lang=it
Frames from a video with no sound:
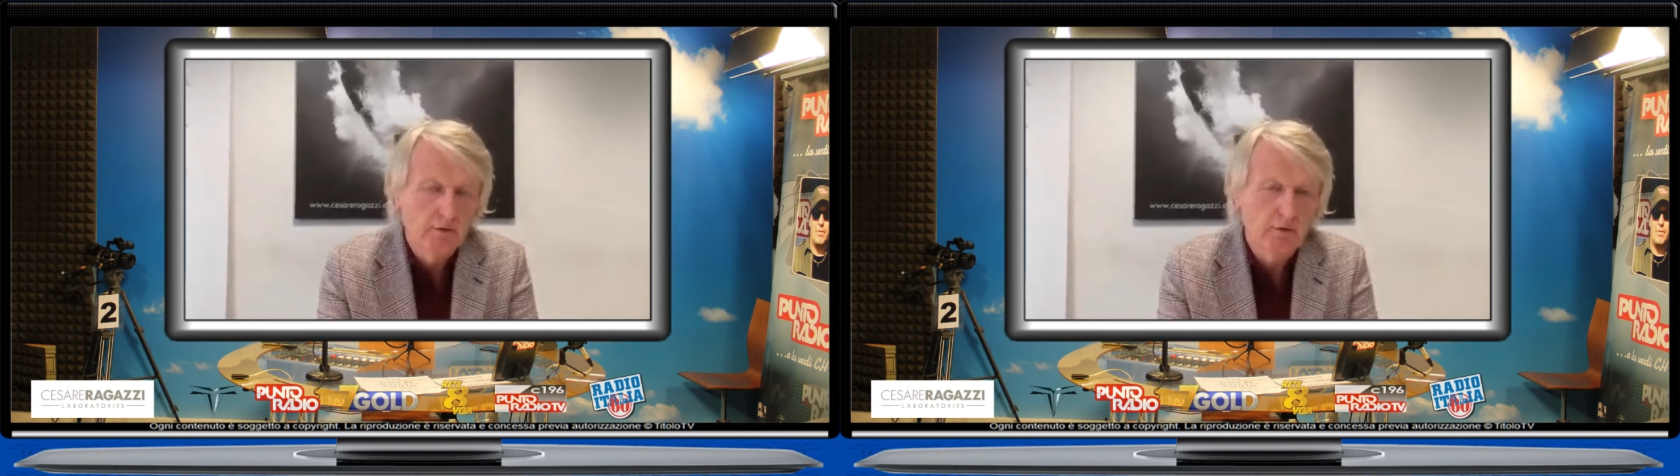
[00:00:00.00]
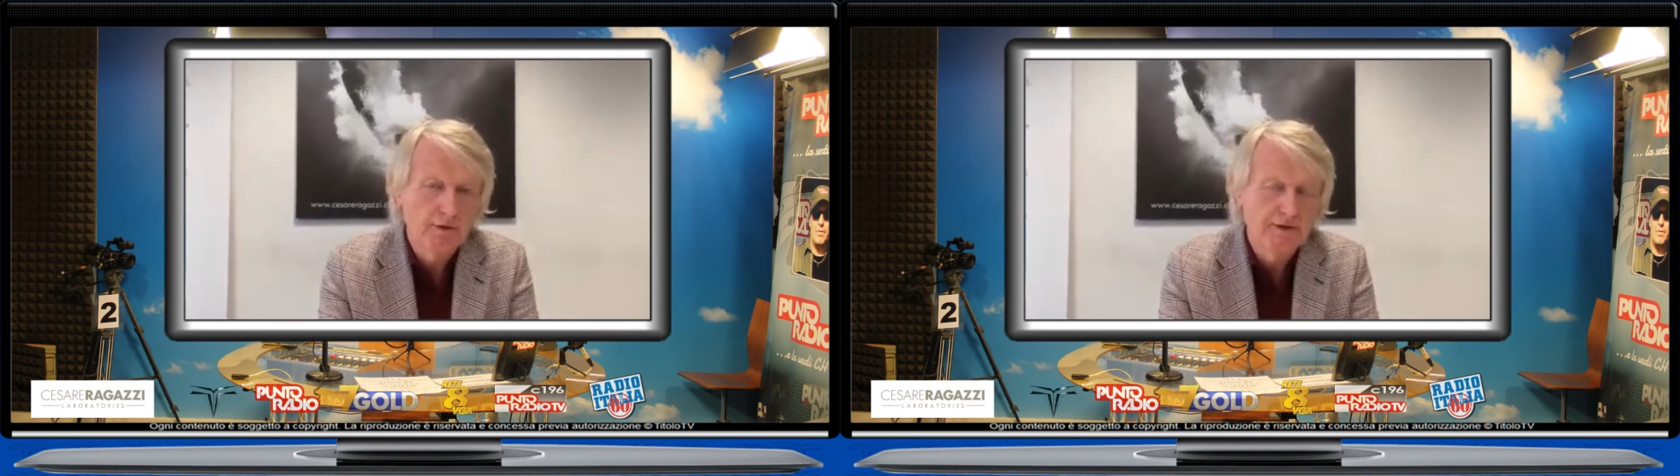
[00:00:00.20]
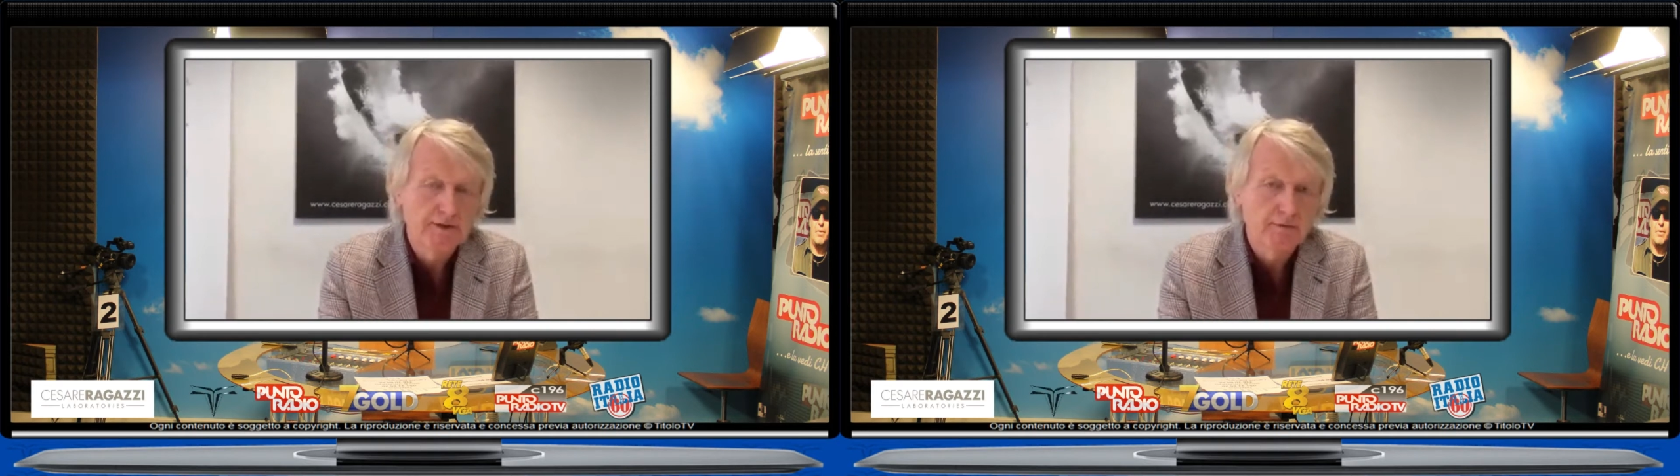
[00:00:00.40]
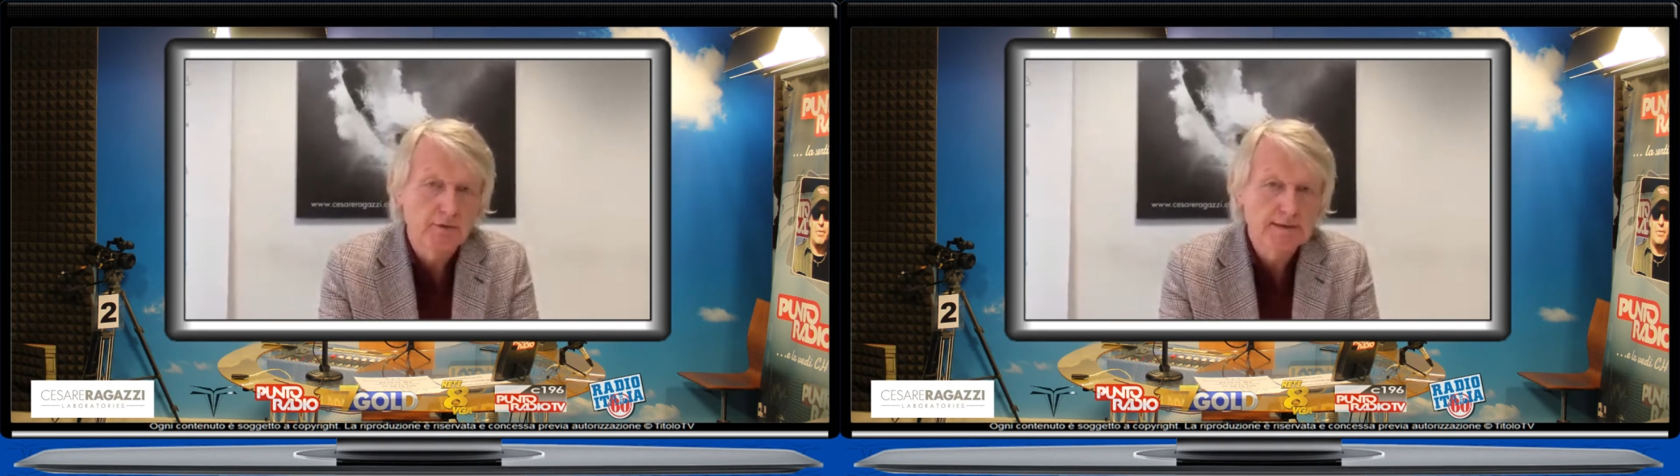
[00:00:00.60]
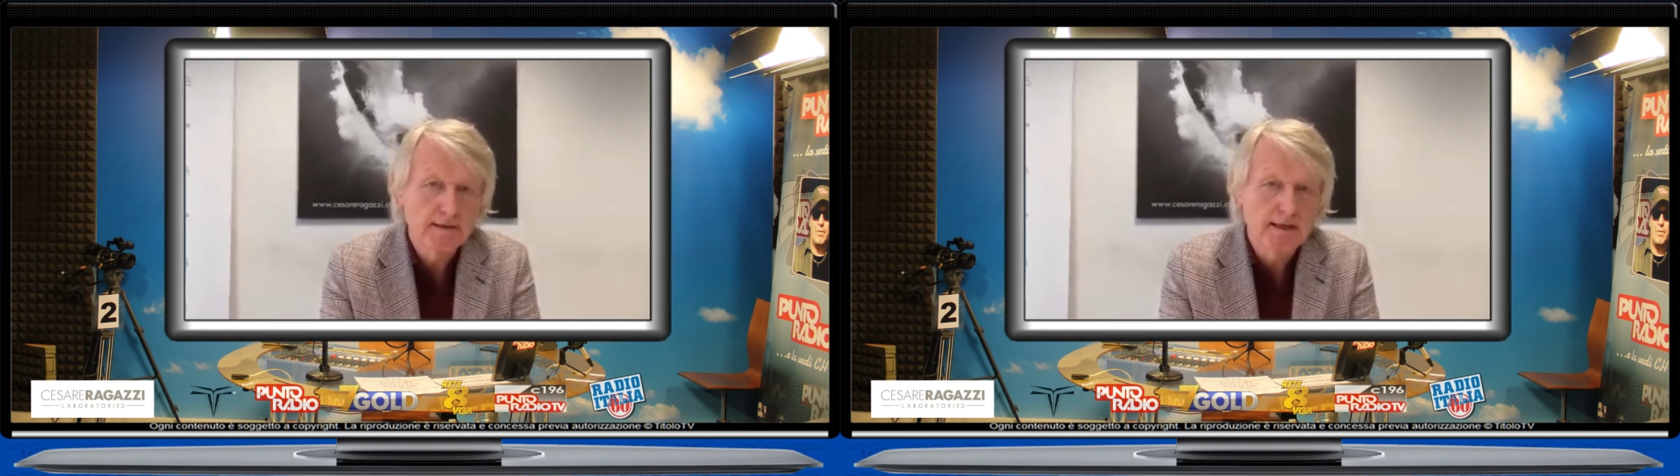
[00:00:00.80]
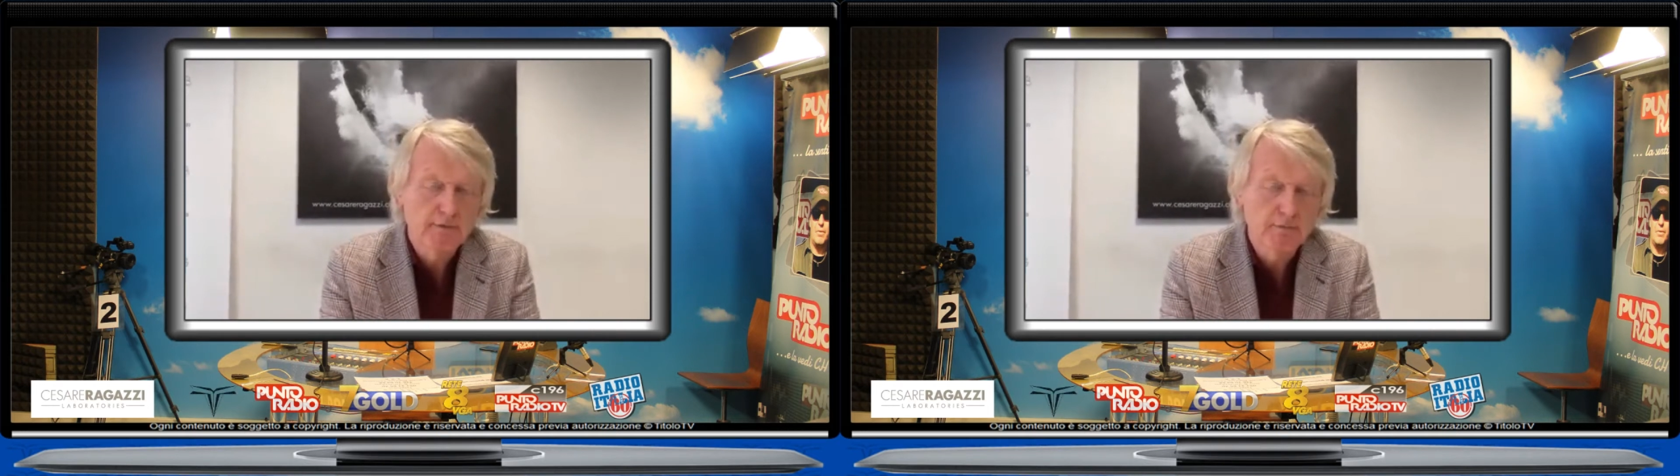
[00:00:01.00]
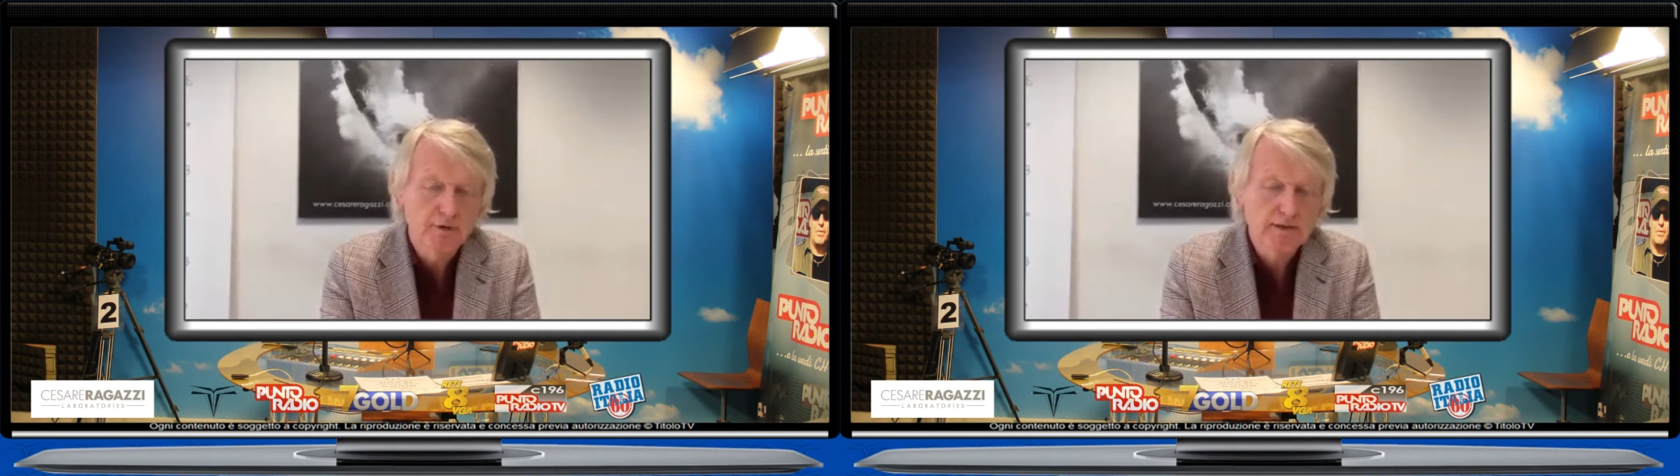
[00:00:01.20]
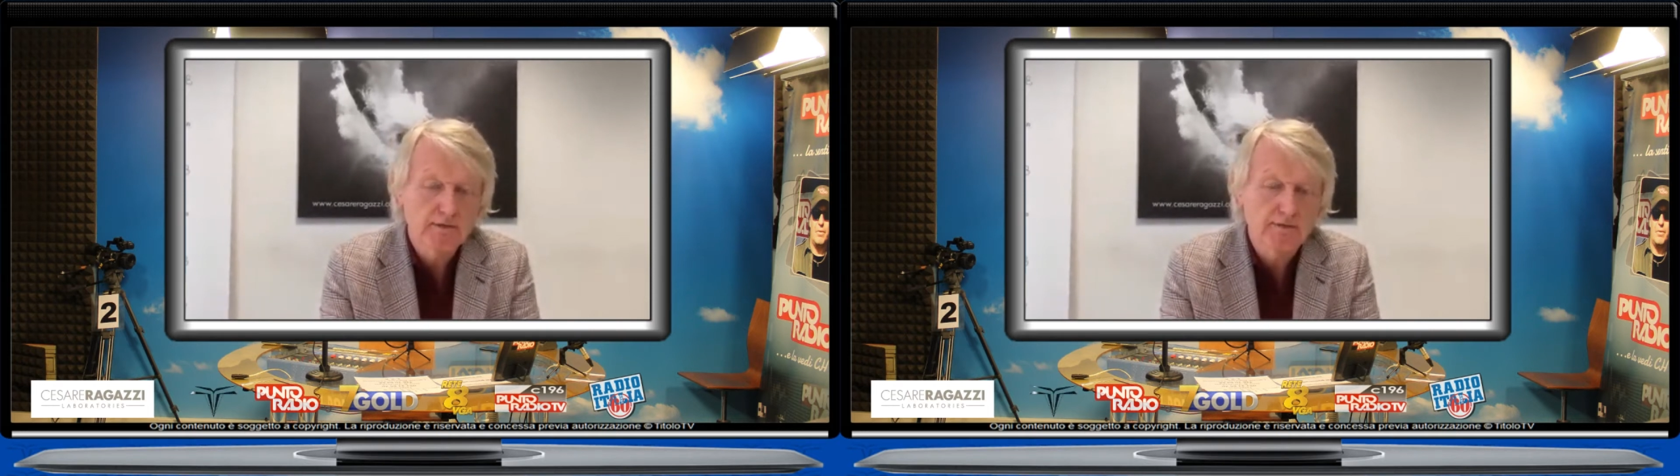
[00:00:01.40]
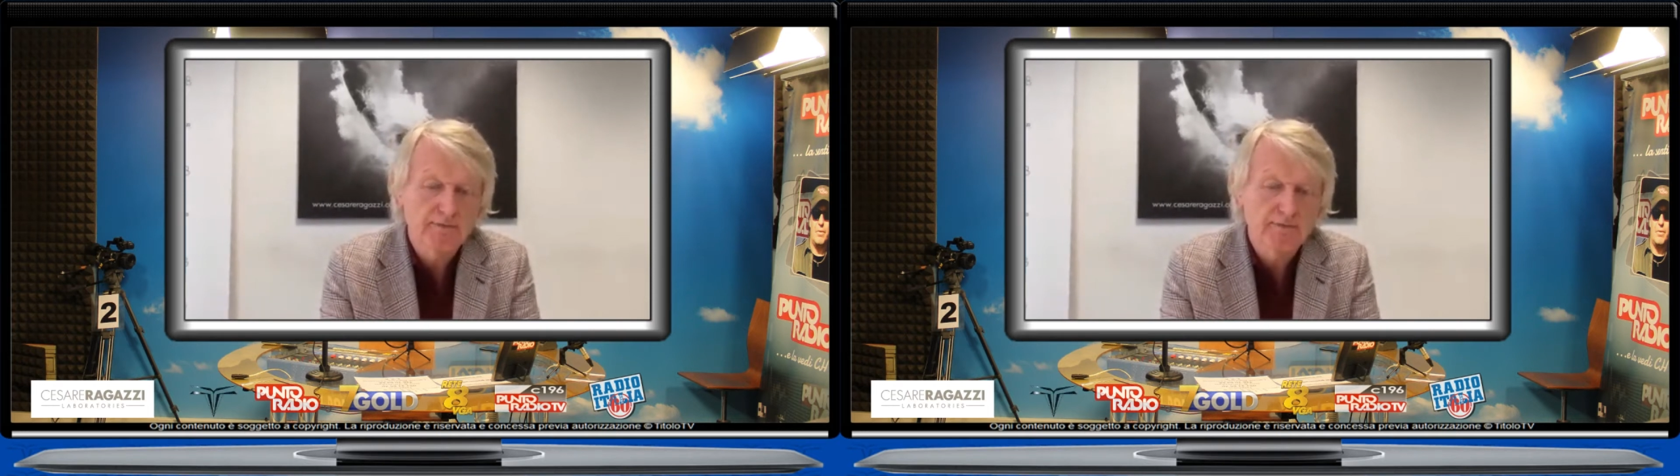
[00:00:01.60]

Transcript: con l'Istituto Nazionale di Tumori è stato